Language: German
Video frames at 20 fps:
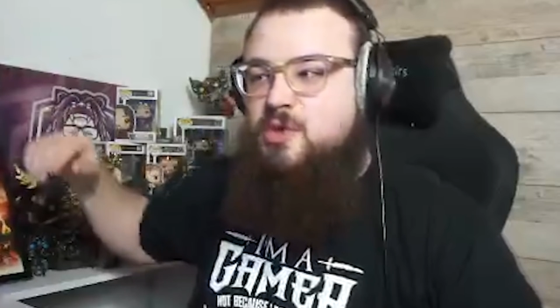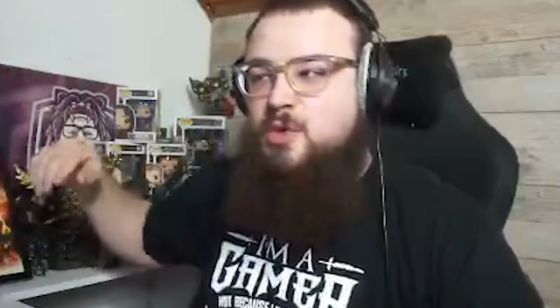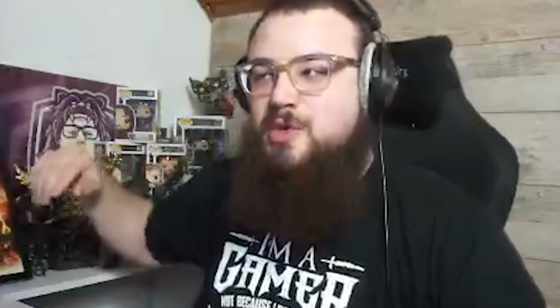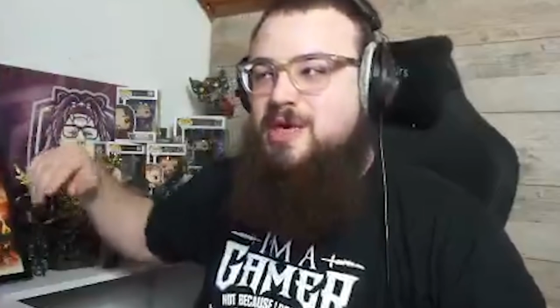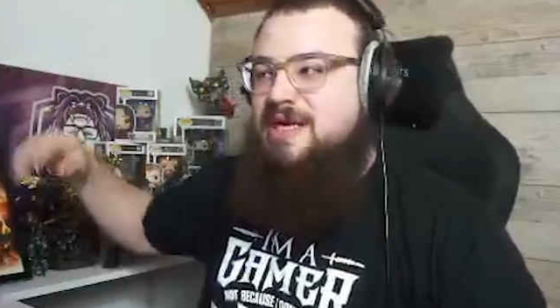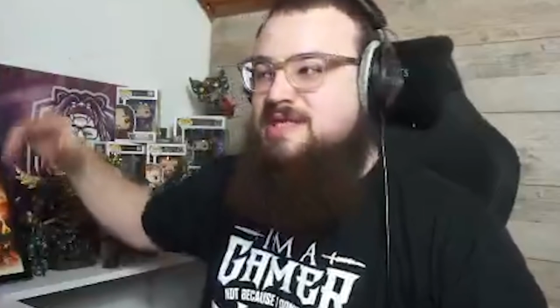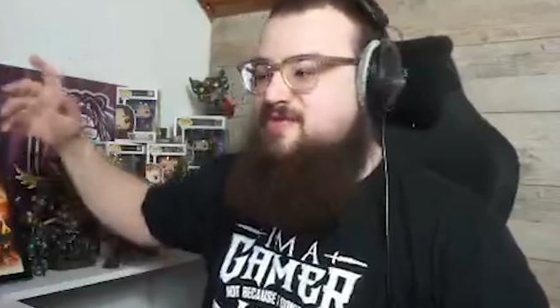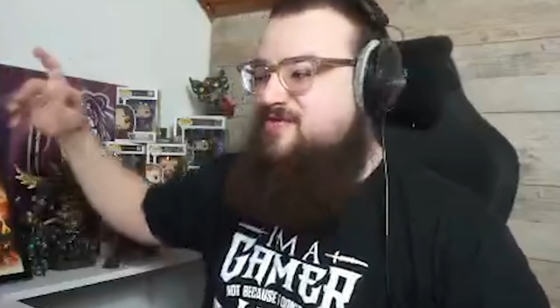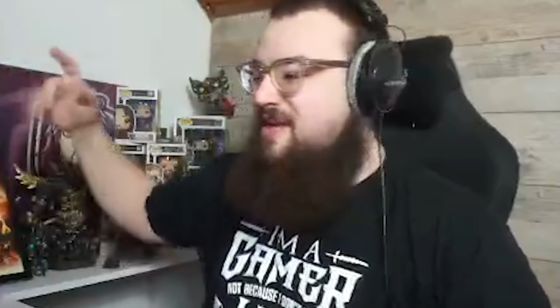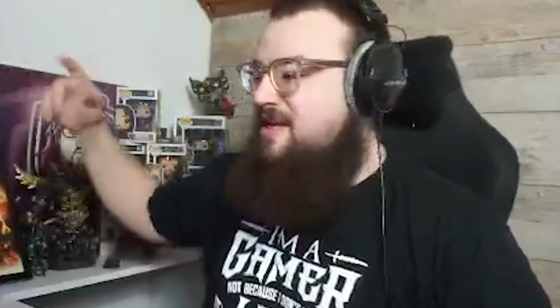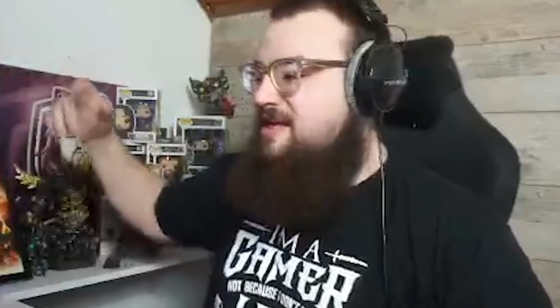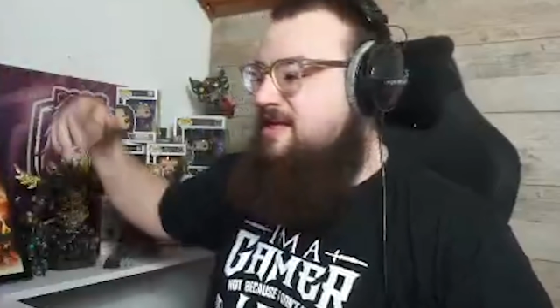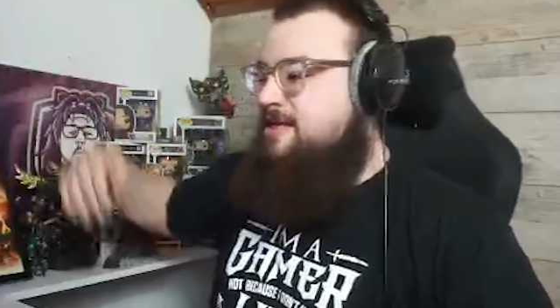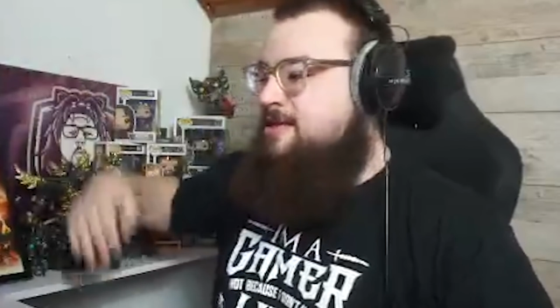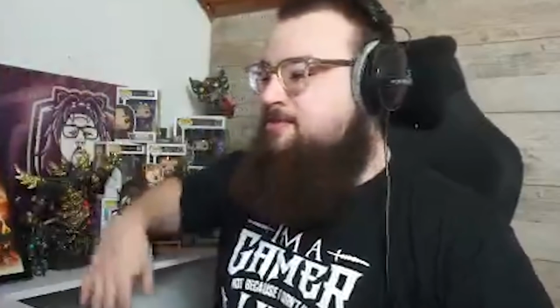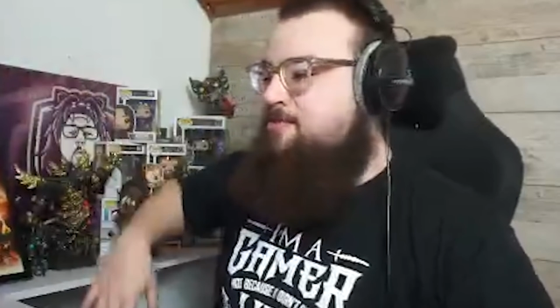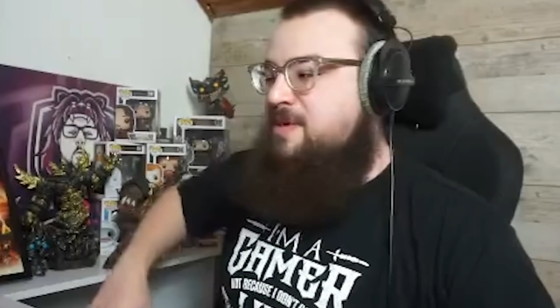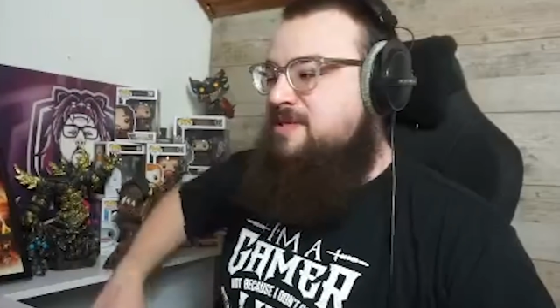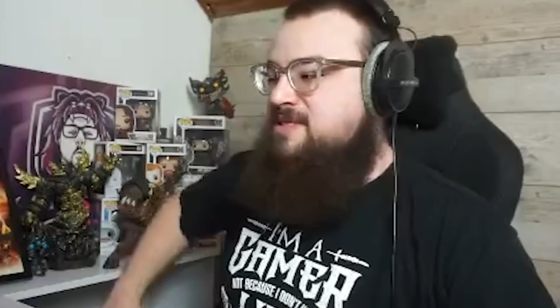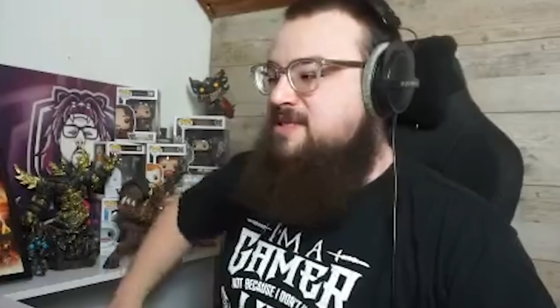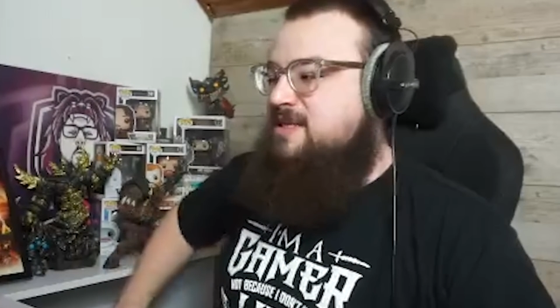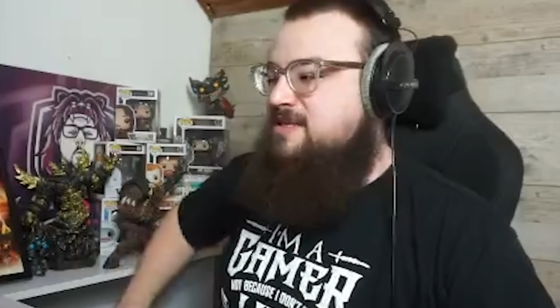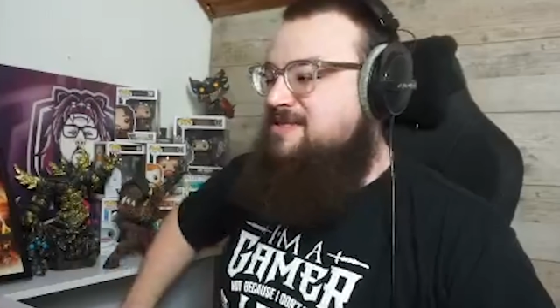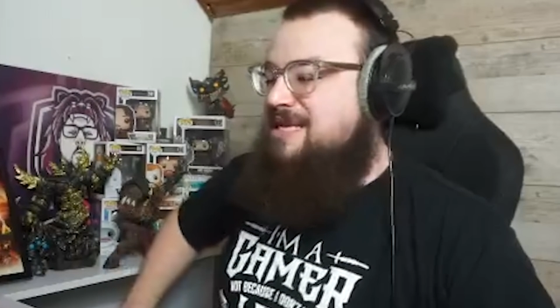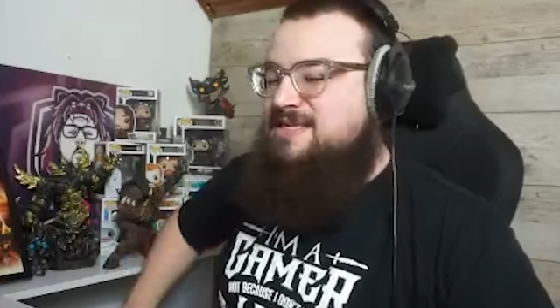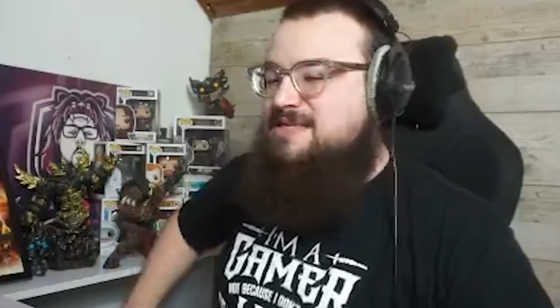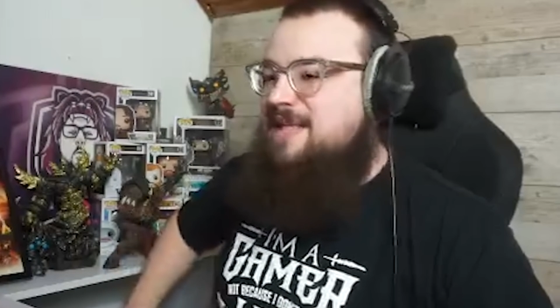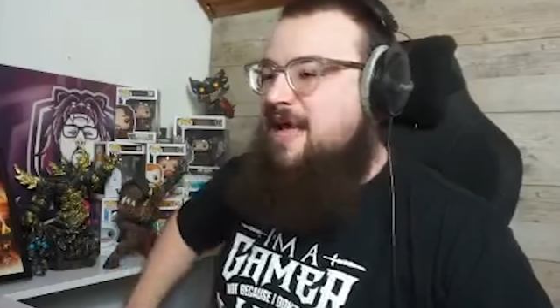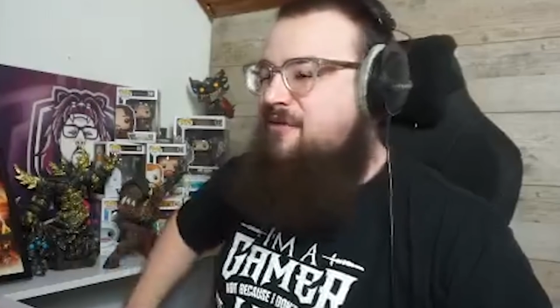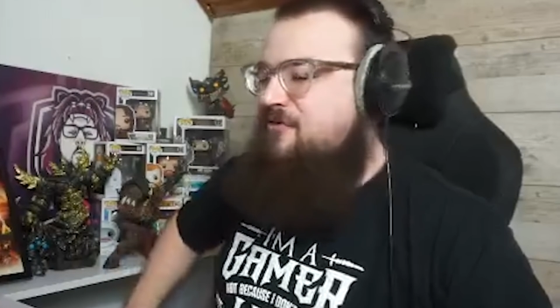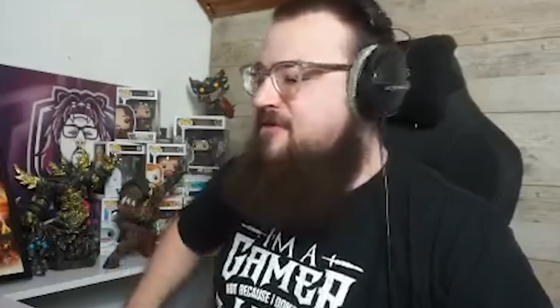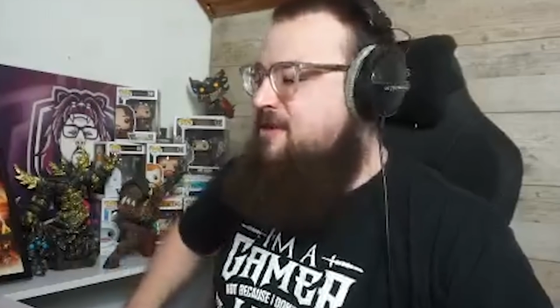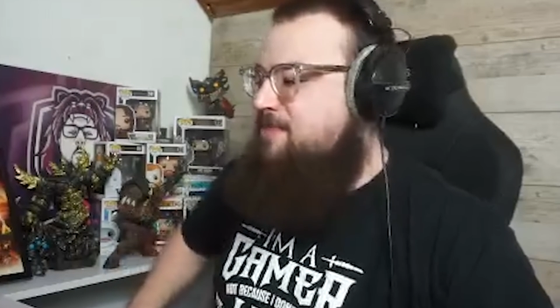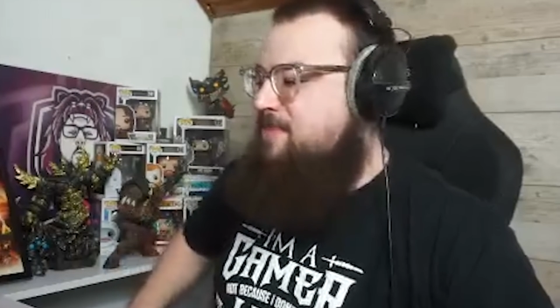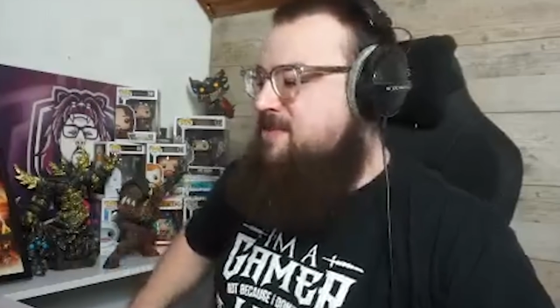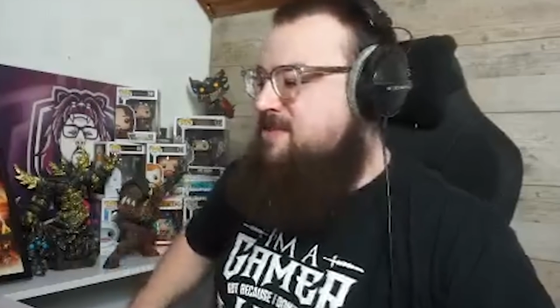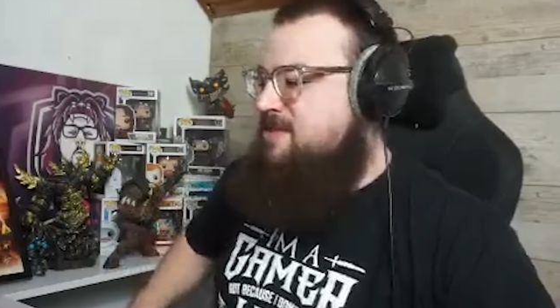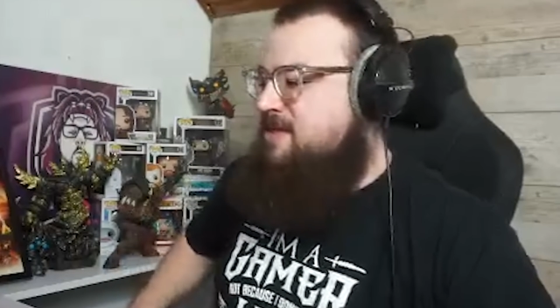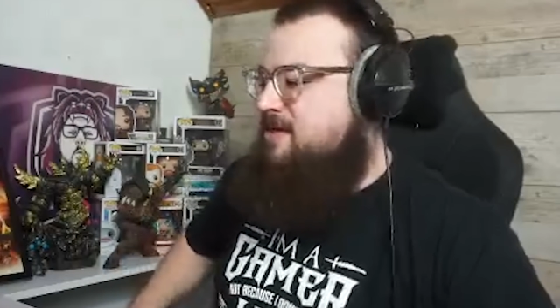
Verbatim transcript: als wäre nichts passiert. Das darf nicht passieren.